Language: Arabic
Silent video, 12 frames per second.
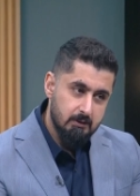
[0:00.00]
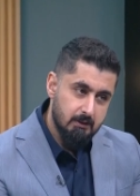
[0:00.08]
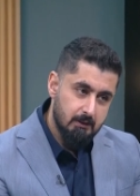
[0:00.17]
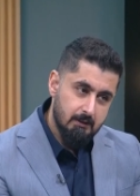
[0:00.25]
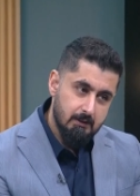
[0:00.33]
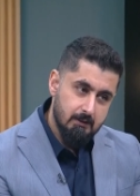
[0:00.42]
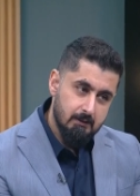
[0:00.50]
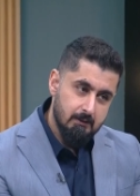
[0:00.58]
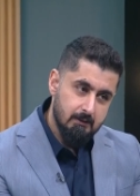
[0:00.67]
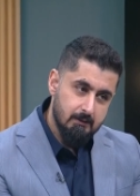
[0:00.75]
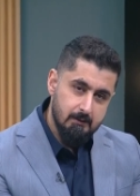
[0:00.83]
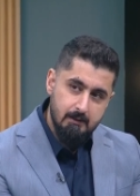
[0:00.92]

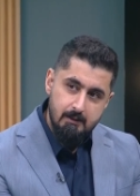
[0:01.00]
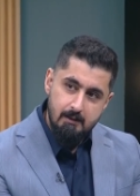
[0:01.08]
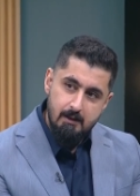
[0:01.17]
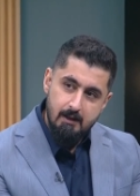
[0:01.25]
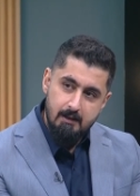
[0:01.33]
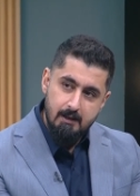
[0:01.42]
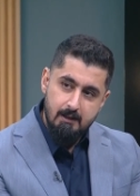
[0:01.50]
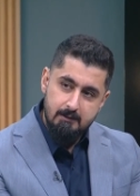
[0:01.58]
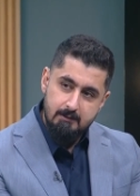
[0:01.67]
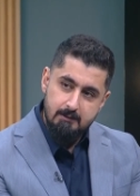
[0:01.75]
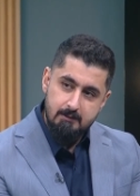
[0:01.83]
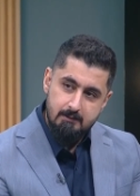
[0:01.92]
الالات
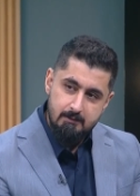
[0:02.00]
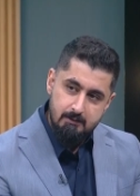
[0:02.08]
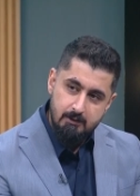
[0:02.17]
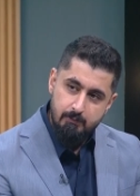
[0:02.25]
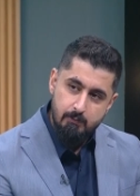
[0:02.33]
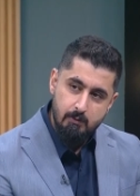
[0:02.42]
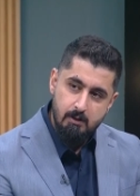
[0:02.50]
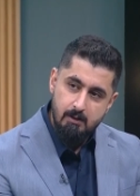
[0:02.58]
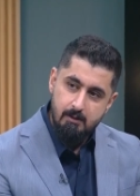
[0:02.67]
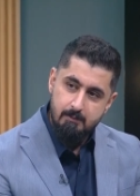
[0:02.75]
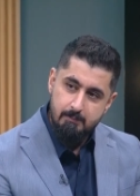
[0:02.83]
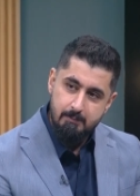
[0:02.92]

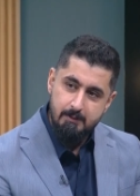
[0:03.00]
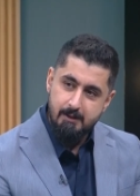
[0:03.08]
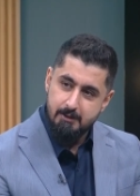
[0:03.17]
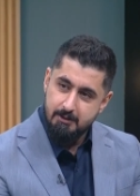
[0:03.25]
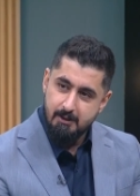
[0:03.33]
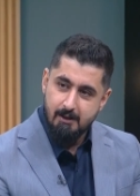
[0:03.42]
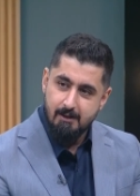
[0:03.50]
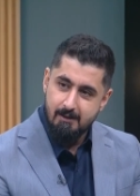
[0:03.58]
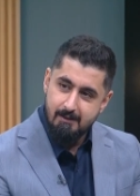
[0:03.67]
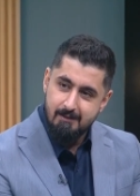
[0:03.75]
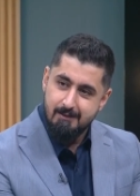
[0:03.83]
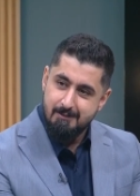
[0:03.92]
يلفوها باشياء
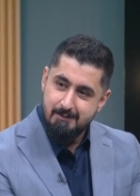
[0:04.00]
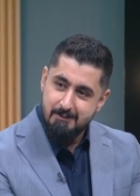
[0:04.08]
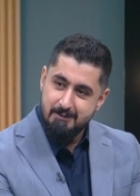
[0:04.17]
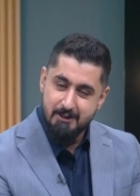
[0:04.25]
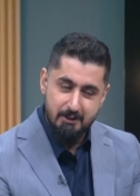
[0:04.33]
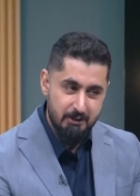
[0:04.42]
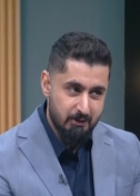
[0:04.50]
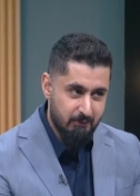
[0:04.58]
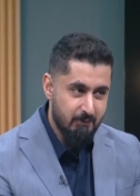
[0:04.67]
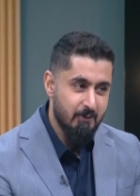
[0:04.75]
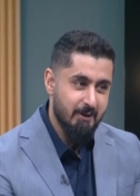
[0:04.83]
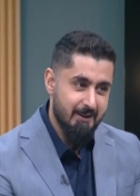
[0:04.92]
آه، إيه.
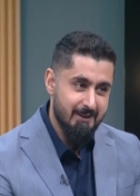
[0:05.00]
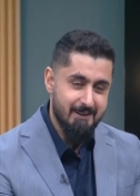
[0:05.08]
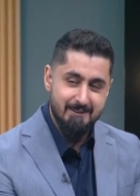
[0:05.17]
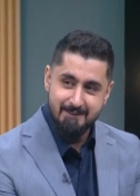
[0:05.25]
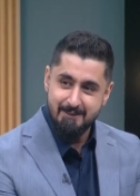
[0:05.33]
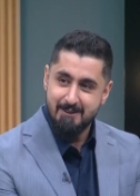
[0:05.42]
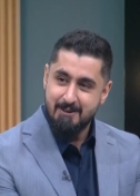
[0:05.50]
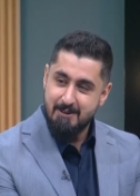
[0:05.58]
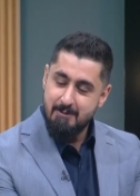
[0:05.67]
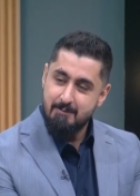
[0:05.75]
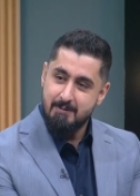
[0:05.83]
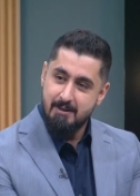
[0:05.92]
يخفوها يعني اي
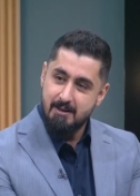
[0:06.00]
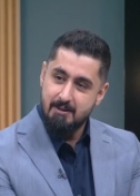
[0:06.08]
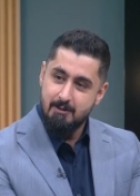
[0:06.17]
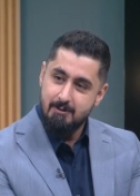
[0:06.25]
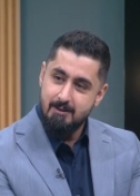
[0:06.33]
يعني هم